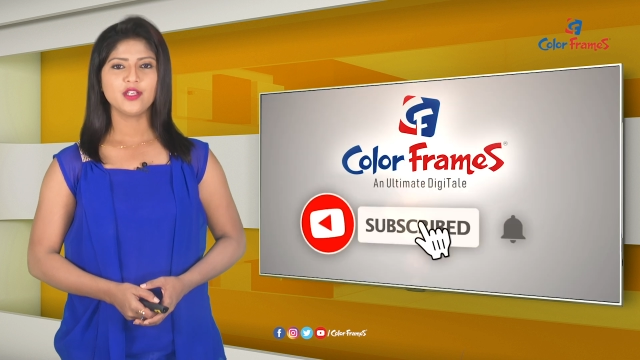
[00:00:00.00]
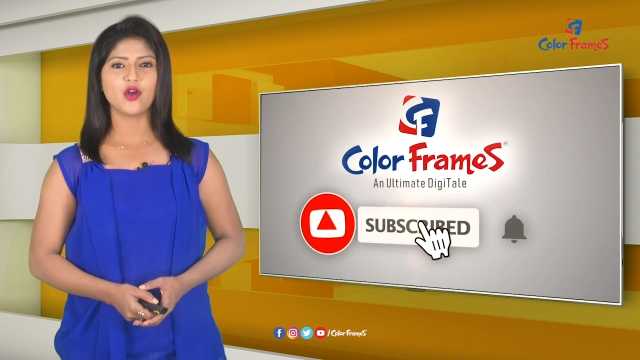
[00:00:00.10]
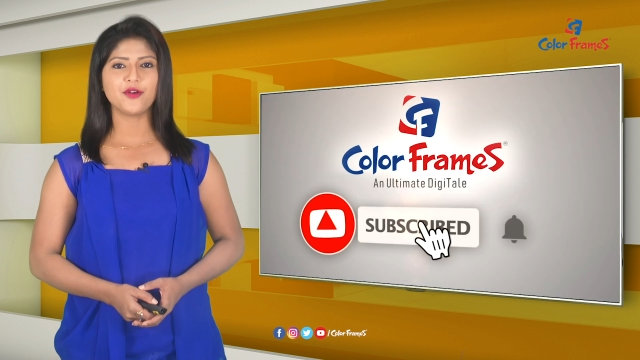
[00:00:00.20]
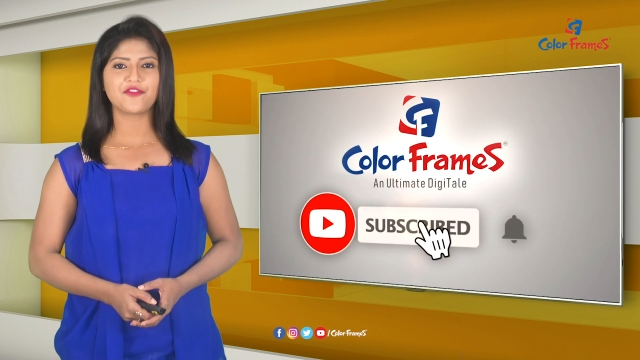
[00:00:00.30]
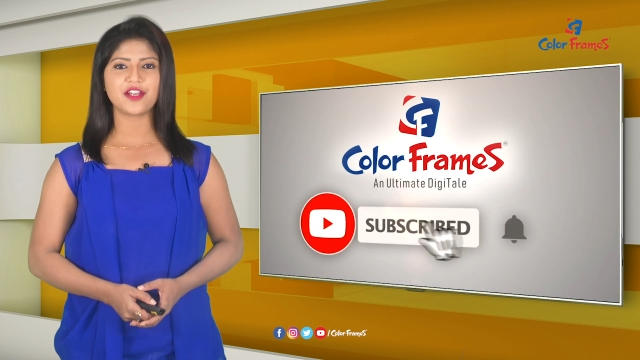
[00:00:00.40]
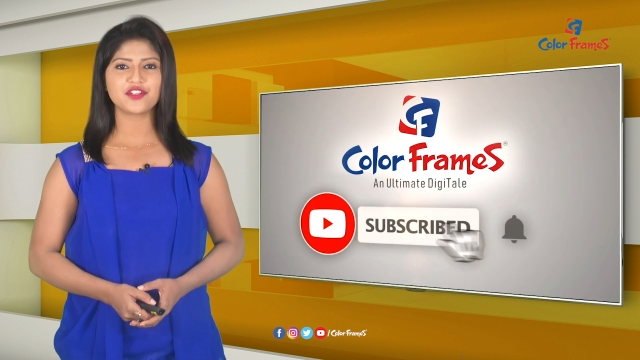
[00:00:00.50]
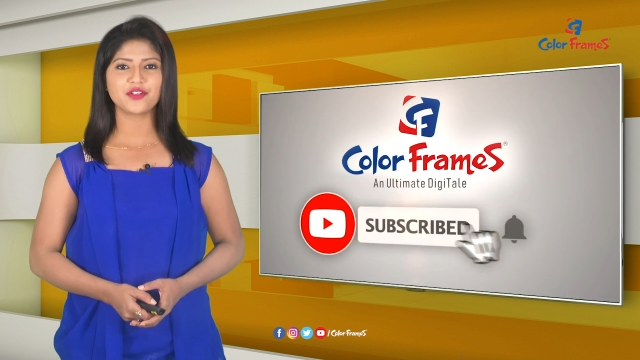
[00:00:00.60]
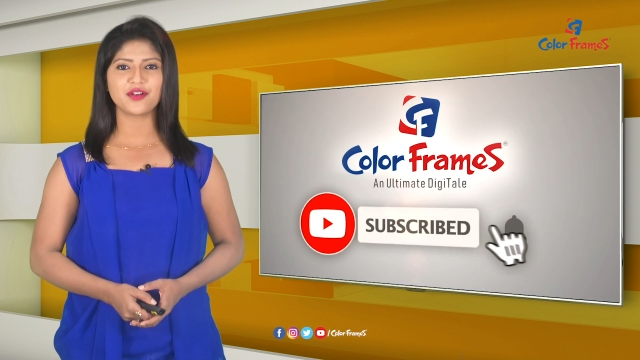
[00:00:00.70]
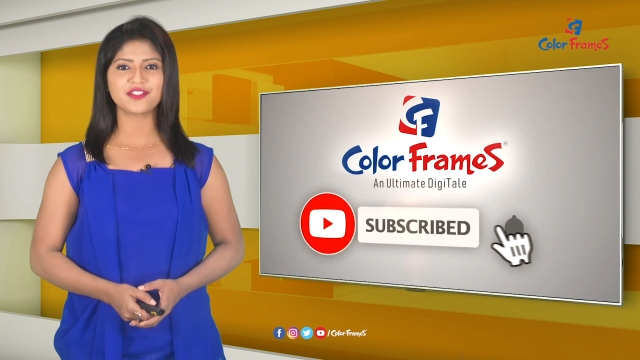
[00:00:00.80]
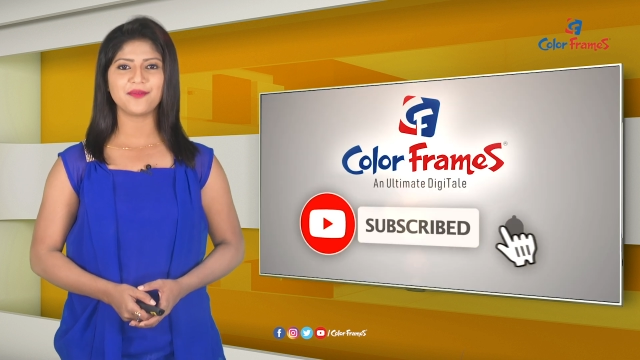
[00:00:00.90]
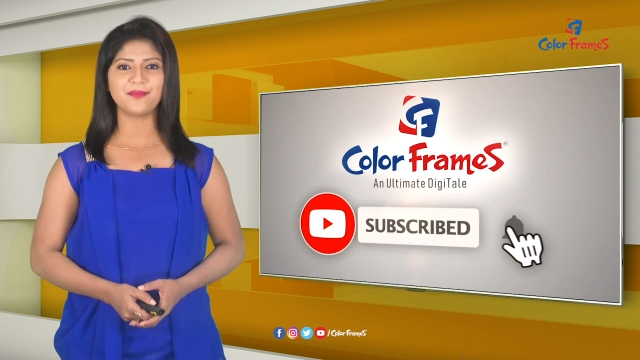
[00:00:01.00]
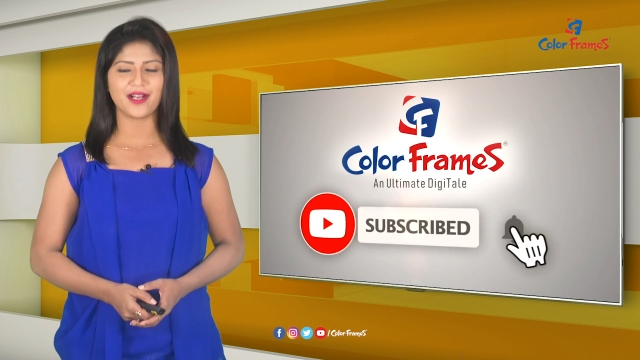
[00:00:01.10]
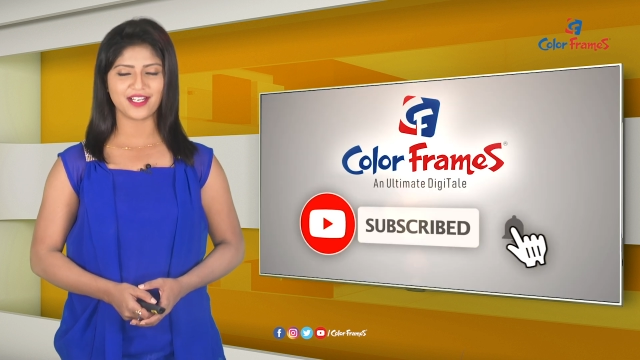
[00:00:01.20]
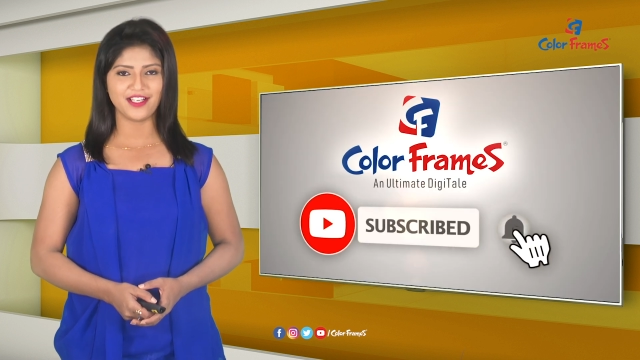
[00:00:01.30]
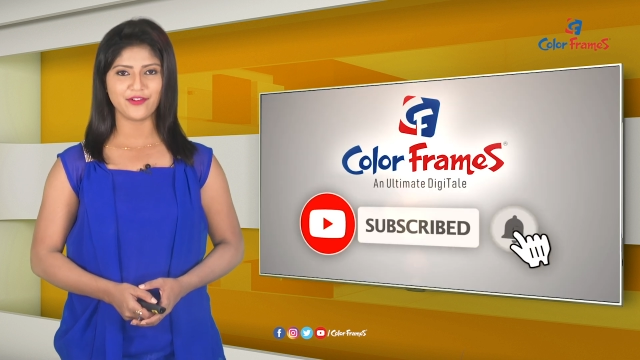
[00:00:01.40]
నోటిఫికేషన్ కోసం
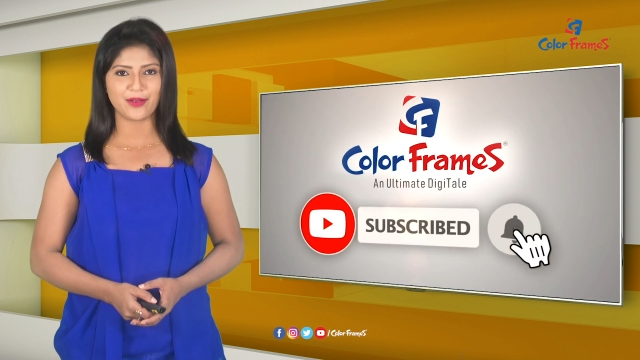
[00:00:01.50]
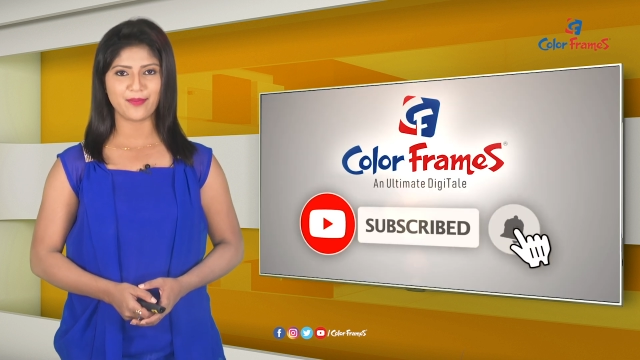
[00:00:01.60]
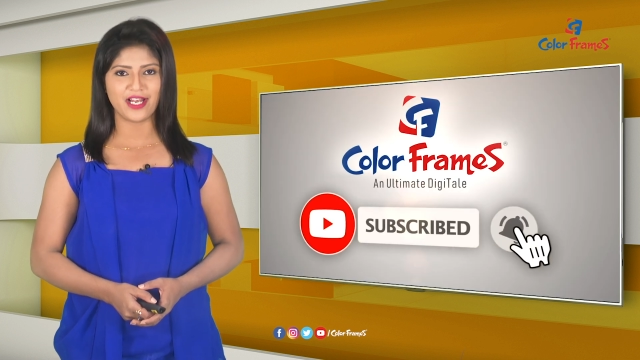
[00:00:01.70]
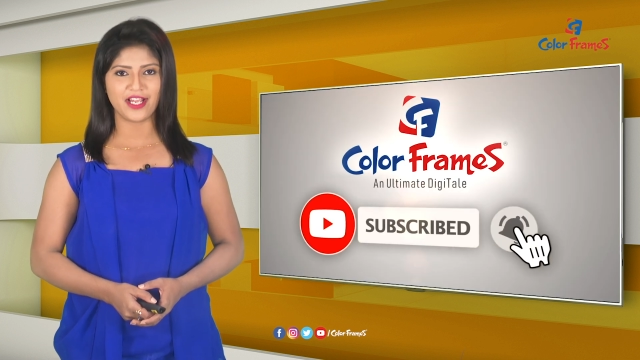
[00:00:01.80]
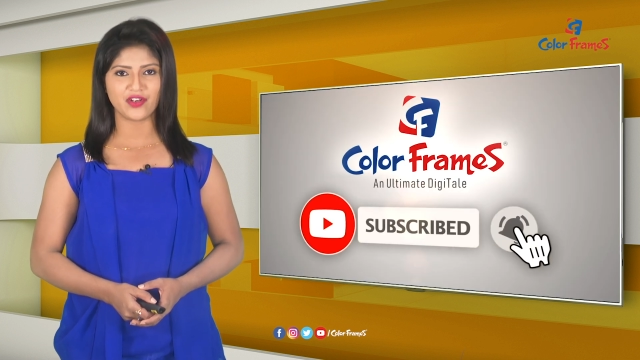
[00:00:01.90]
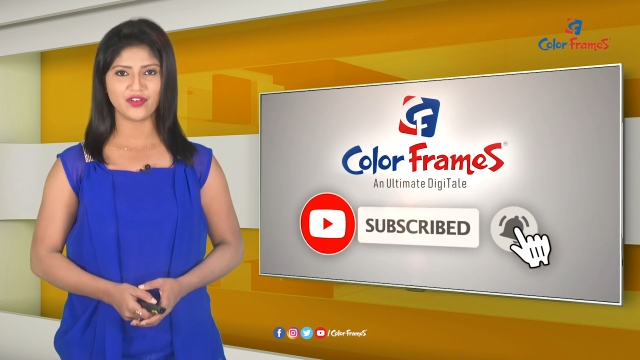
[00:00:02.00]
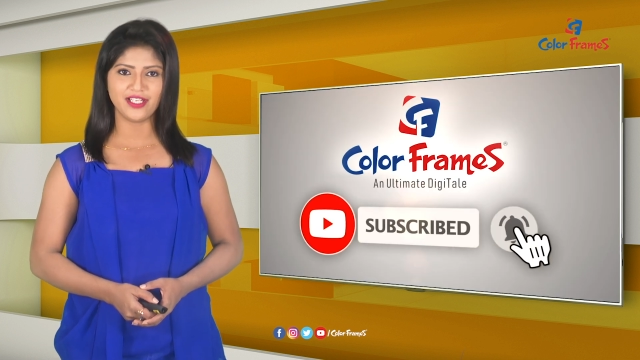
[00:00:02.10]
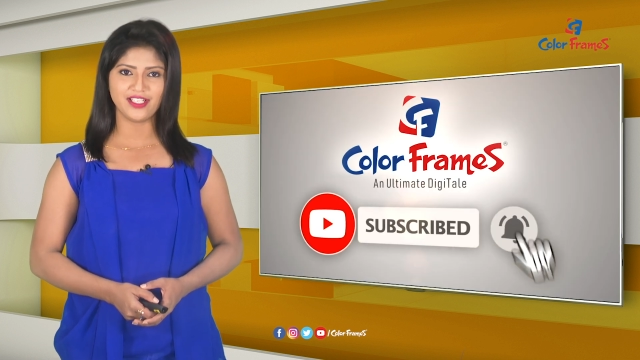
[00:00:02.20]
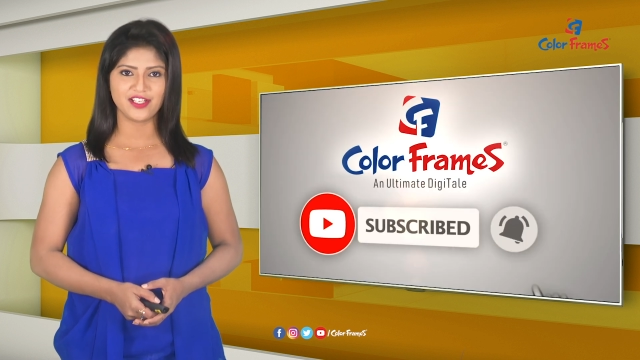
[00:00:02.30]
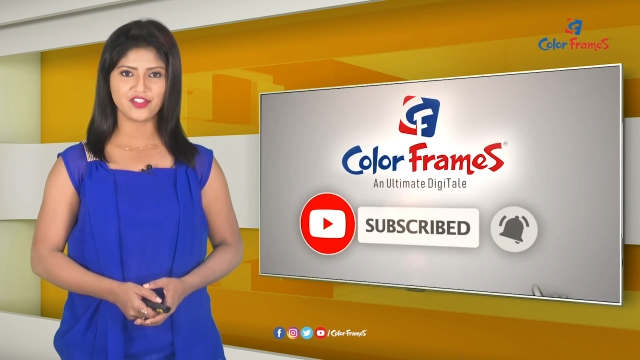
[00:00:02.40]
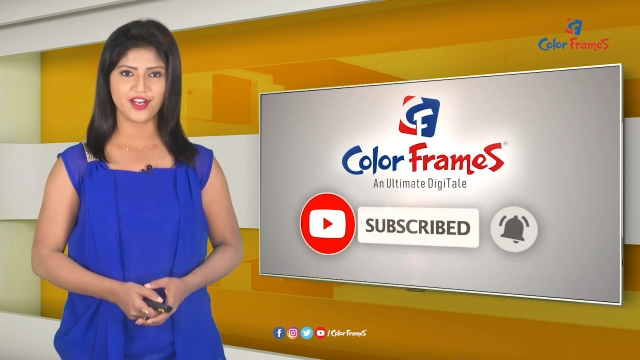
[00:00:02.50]
పక్కనే ఉన్న బెల్ ఐకాన్ని క్లిక్